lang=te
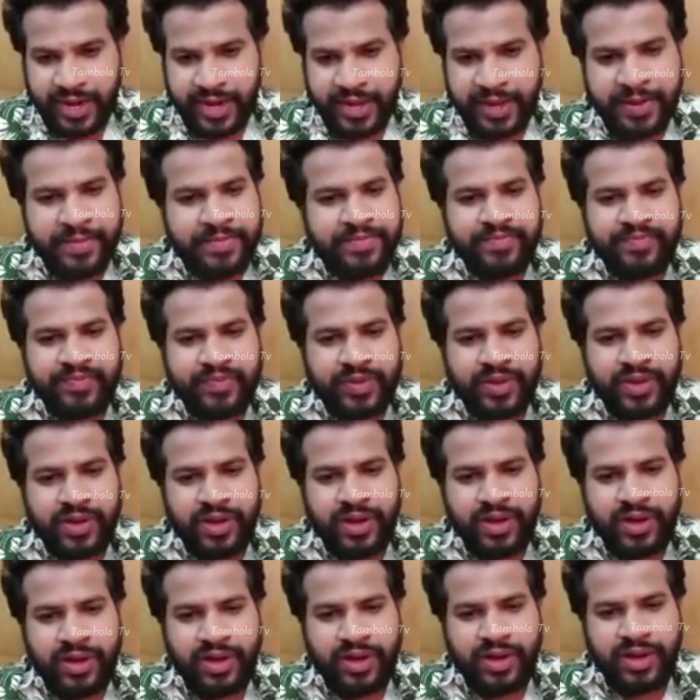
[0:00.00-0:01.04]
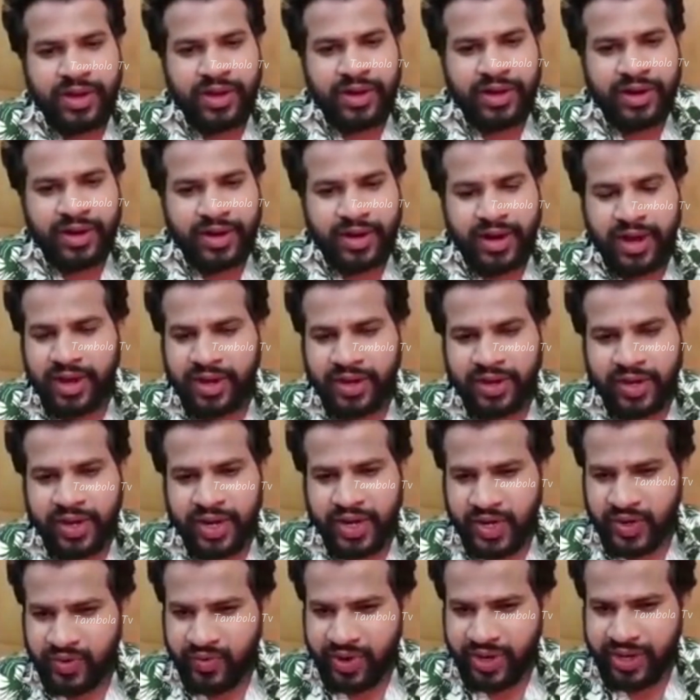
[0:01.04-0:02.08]
అండి నాకు
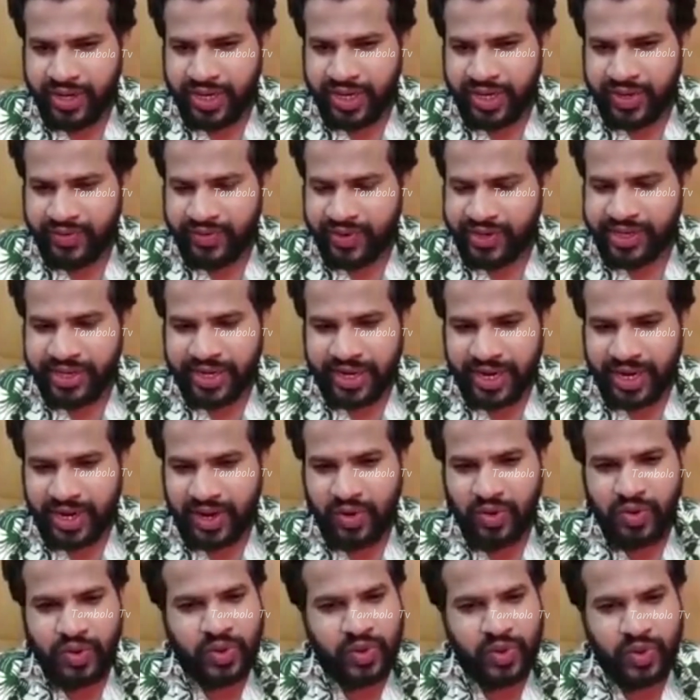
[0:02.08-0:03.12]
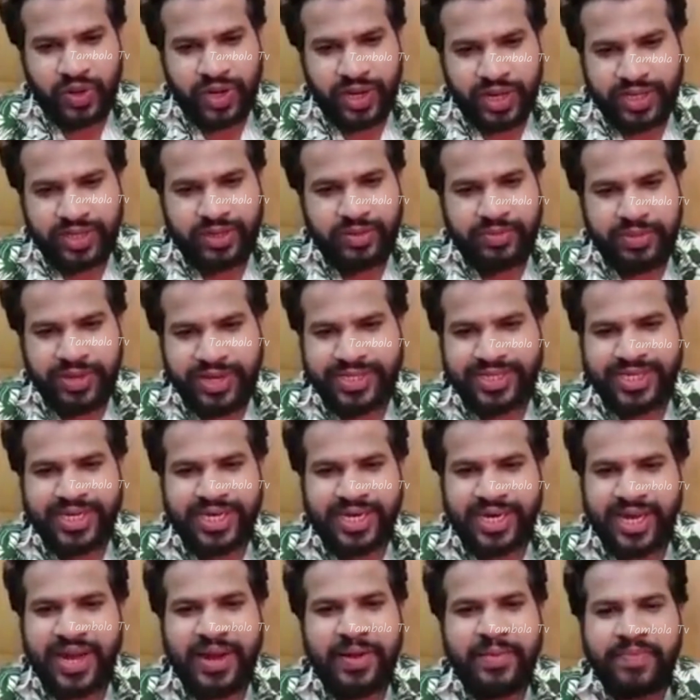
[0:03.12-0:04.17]
ఎటువంటి ట్విట్టర్ అకౌంట్ లేదు
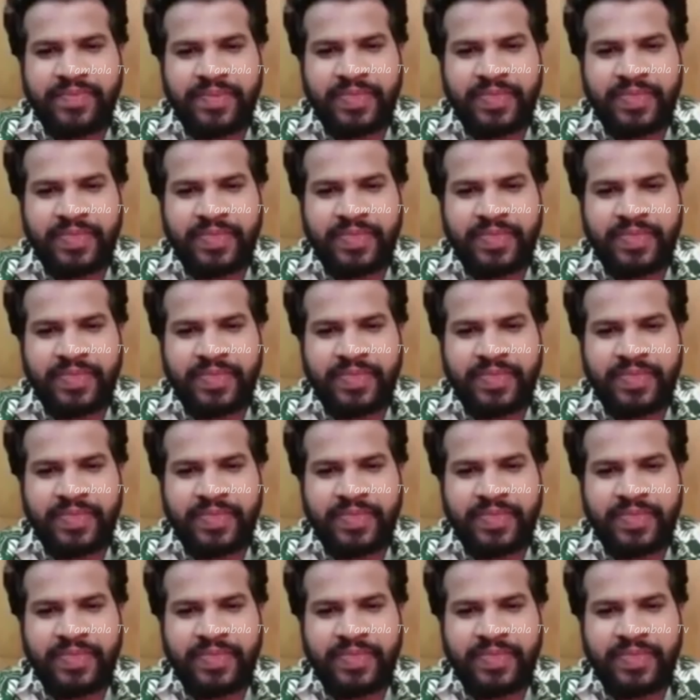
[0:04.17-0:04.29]
బేసిక్గా